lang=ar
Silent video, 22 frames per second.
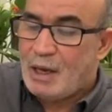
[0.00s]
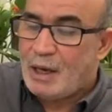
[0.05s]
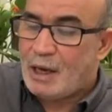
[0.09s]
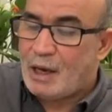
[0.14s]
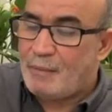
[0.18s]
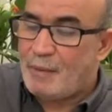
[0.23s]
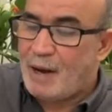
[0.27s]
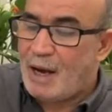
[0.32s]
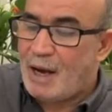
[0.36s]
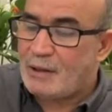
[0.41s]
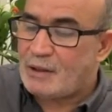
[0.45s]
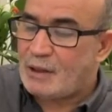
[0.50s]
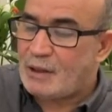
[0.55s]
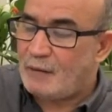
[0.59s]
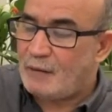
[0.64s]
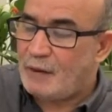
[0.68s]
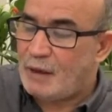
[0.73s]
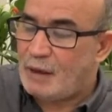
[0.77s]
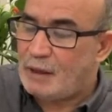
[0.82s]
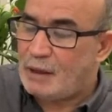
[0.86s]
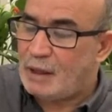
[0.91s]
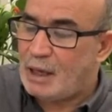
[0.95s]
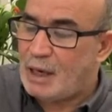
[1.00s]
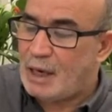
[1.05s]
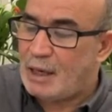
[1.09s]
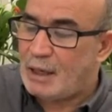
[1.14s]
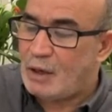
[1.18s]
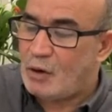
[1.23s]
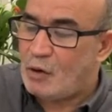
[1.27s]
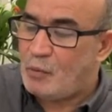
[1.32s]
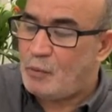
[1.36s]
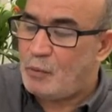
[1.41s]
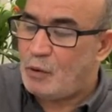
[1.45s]
كما حصل في
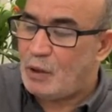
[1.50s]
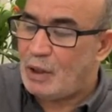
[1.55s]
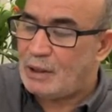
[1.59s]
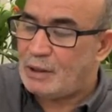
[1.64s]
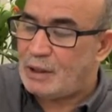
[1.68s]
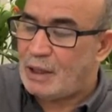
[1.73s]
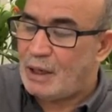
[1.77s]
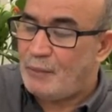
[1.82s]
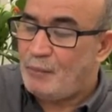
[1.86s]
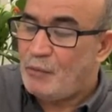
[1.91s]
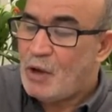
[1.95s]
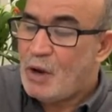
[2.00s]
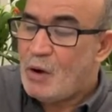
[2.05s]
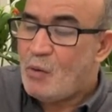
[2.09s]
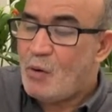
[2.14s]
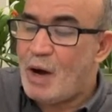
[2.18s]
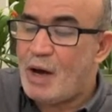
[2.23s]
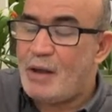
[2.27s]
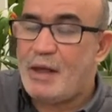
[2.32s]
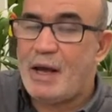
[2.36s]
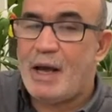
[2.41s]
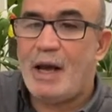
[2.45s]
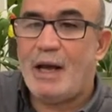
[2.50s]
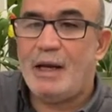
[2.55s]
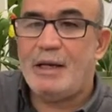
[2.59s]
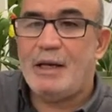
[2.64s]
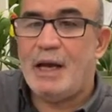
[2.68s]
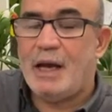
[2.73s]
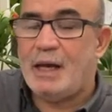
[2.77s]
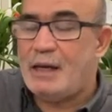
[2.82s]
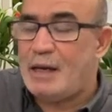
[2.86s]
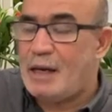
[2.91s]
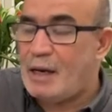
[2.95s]
هنغاريا وبولندا وهذا
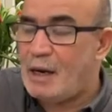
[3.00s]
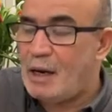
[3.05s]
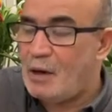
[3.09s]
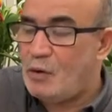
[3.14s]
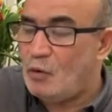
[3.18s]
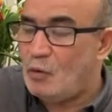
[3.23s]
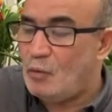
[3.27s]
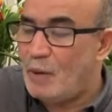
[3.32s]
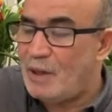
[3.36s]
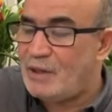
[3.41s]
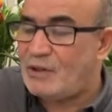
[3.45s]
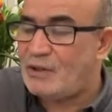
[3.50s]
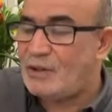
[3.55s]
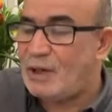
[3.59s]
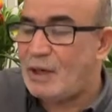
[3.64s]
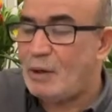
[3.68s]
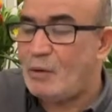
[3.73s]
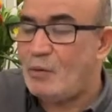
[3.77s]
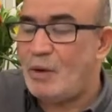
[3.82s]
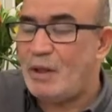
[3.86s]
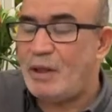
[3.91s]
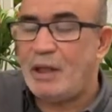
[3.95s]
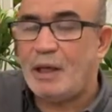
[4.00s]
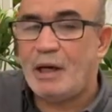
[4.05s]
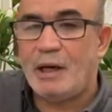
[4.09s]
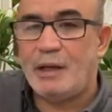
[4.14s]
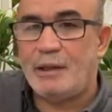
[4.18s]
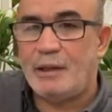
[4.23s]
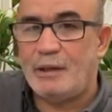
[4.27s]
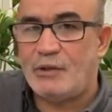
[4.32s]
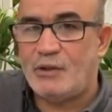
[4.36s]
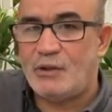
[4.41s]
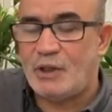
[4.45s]
يعني أننا نمزق
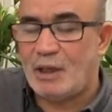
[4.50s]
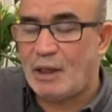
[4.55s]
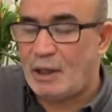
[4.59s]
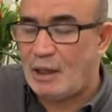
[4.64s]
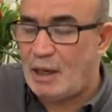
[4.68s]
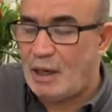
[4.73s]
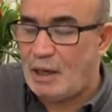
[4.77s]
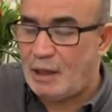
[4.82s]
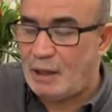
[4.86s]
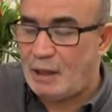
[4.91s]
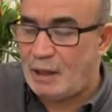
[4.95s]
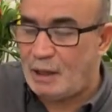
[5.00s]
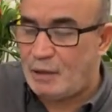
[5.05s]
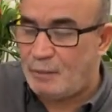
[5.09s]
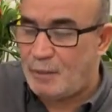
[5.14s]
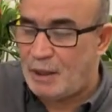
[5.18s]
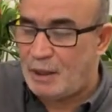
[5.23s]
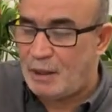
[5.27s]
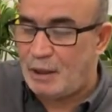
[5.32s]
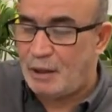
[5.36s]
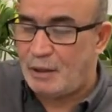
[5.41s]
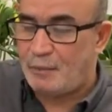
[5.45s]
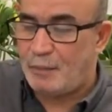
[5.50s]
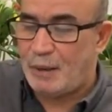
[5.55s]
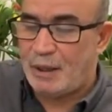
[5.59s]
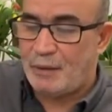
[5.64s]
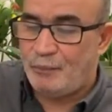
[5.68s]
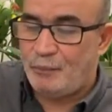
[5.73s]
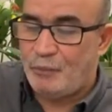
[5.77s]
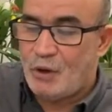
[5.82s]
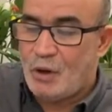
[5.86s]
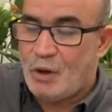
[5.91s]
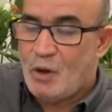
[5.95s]
وثيقة الاستقلال إربا إربا